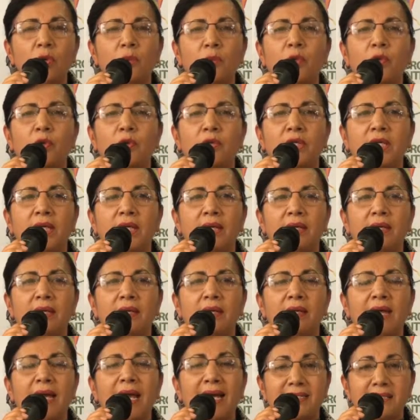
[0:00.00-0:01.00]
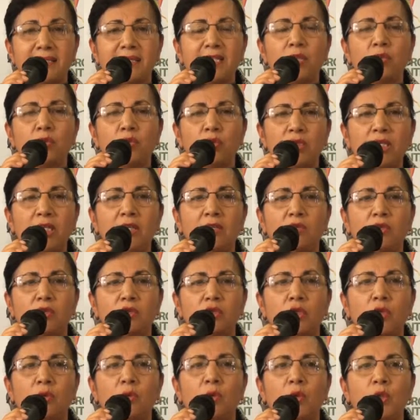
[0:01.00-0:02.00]
porque así
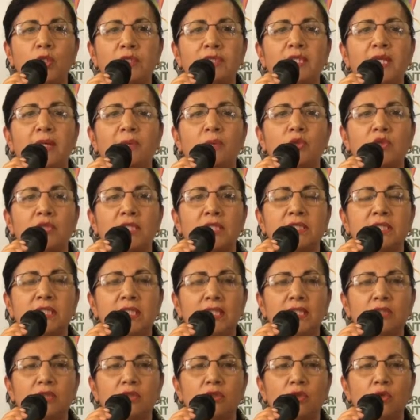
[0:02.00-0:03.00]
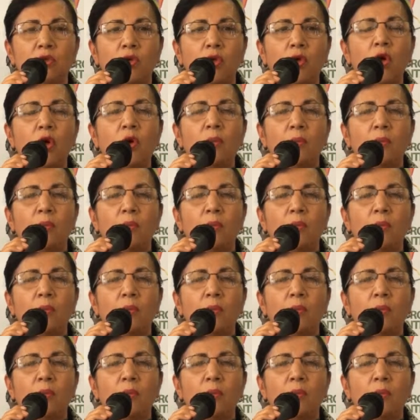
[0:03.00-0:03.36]
unidos como lo estamos haciendo,